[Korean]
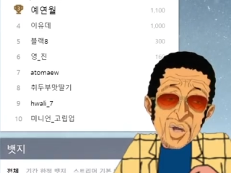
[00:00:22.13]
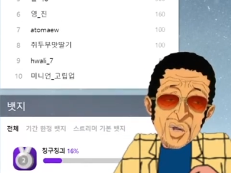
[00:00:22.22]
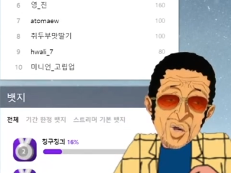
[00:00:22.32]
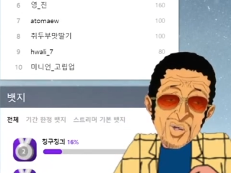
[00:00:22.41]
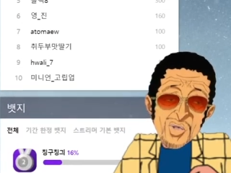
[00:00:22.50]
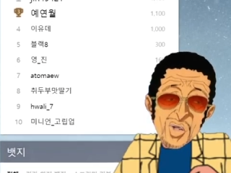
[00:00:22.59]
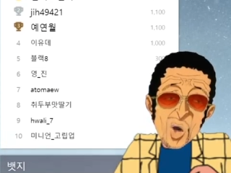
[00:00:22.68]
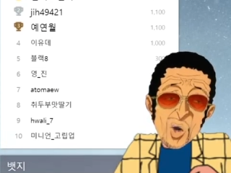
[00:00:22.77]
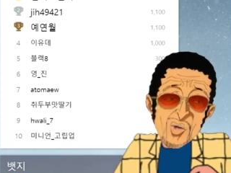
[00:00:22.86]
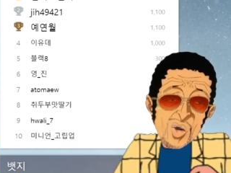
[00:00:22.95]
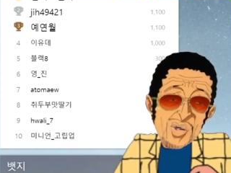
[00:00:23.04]
여기서
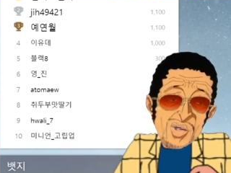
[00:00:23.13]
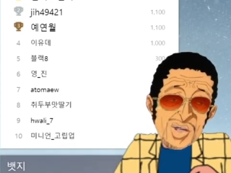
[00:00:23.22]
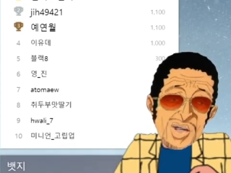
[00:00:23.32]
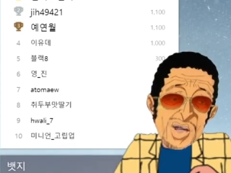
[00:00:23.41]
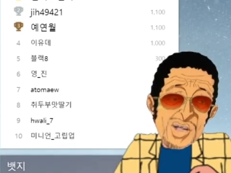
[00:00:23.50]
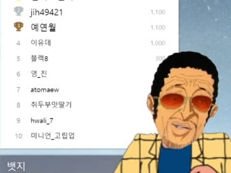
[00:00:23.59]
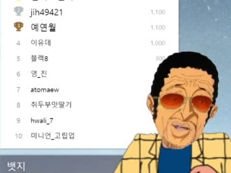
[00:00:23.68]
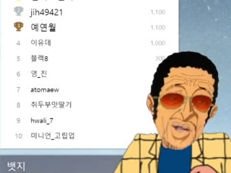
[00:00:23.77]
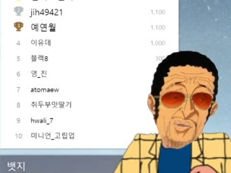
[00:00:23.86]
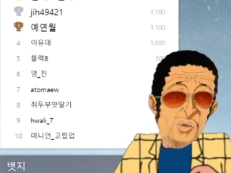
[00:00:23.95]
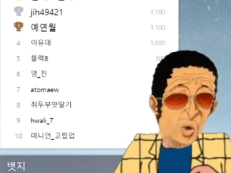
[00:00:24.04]
소나기가 아니라
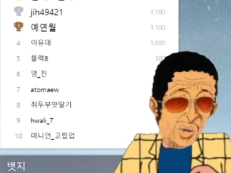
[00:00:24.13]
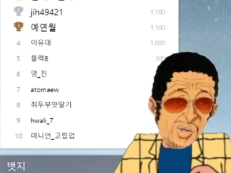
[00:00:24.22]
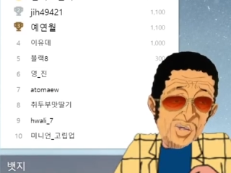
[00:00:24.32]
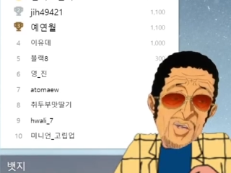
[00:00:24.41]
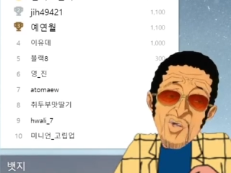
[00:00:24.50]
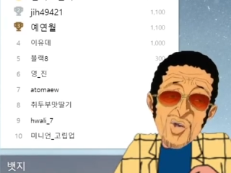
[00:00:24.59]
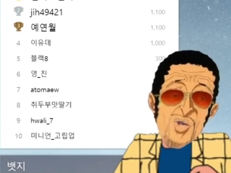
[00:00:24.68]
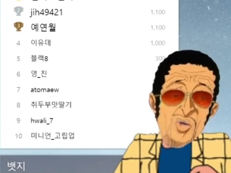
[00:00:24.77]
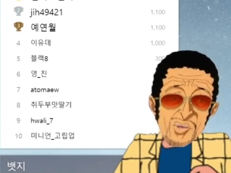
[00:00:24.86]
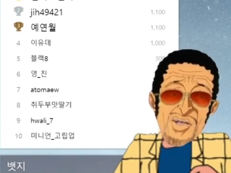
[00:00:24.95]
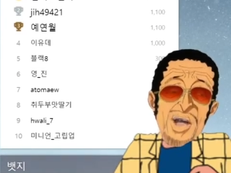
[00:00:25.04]
포인트를
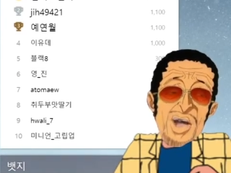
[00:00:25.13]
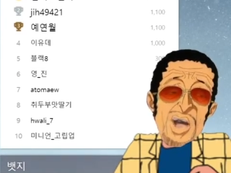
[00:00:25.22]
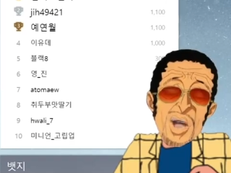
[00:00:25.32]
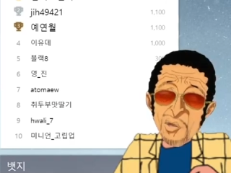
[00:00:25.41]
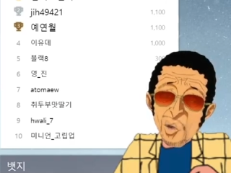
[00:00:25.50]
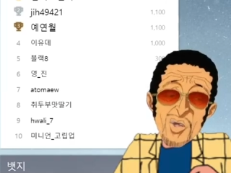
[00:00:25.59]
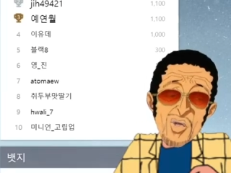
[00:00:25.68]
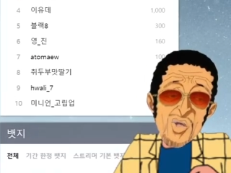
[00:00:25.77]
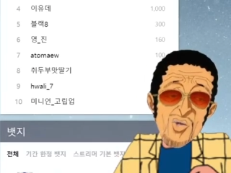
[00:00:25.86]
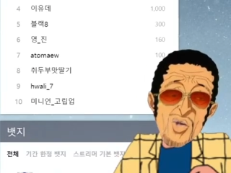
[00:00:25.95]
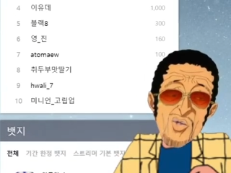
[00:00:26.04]
눌러줍니다. 포인트를
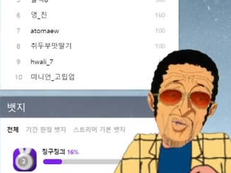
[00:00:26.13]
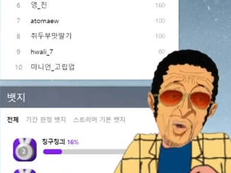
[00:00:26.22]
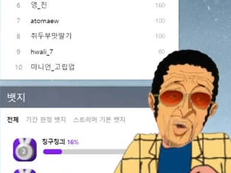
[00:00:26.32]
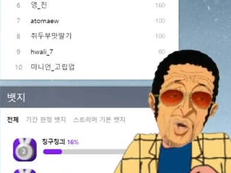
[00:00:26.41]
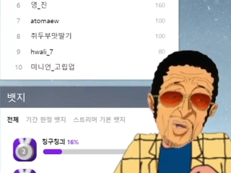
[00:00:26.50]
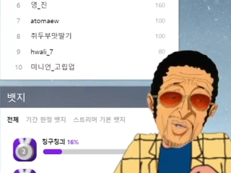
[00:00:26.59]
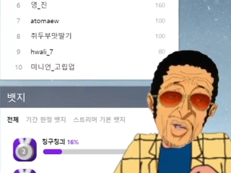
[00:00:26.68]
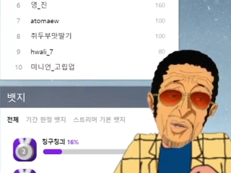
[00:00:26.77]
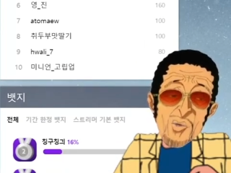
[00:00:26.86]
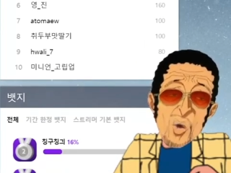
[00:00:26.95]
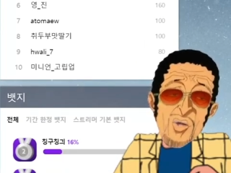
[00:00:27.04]
눌러주고 여기
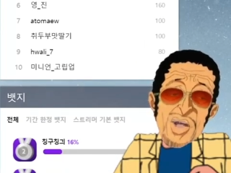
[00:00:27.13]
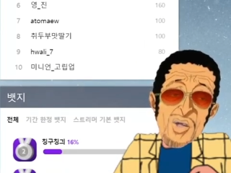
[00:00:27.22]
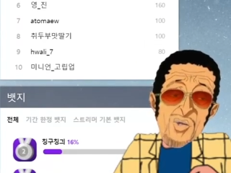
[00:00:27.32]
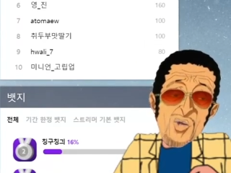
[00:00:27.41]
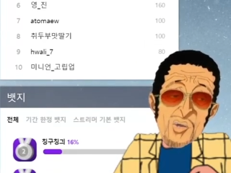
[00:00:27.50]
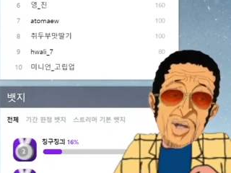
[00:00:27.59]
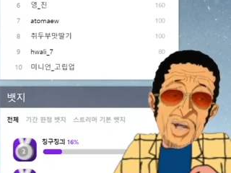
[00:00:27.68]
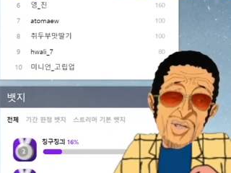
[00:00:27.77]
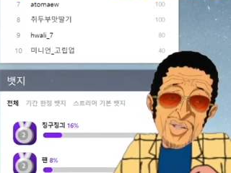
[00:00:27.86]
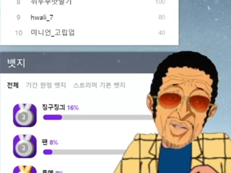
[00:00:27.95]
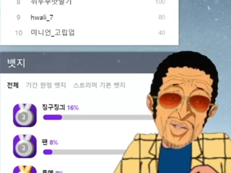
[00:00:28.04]
보상
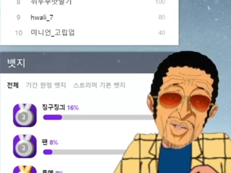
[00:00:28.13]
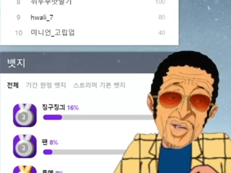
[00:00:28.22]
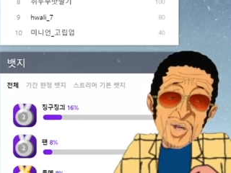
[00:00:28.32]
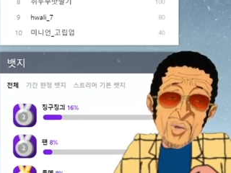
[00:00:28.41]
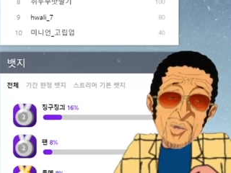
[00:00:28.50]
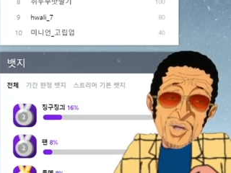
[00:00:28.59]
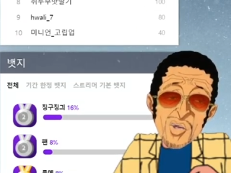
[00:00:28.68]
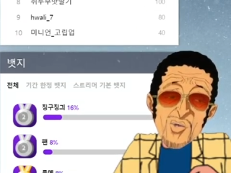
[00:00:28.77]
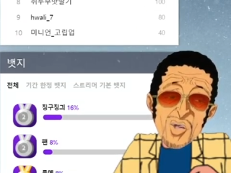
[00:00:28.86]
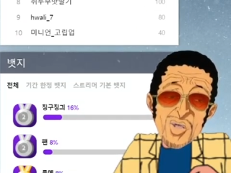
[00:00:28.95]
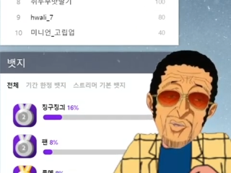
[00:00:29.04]
구매하기 맨 위에
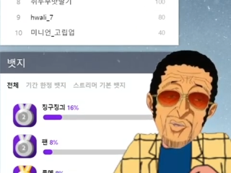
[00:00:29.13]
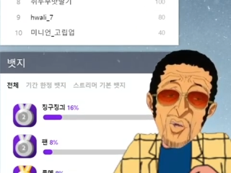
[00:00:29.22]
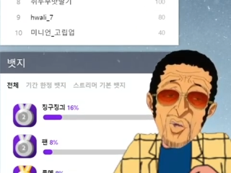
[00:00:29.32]
있는 무료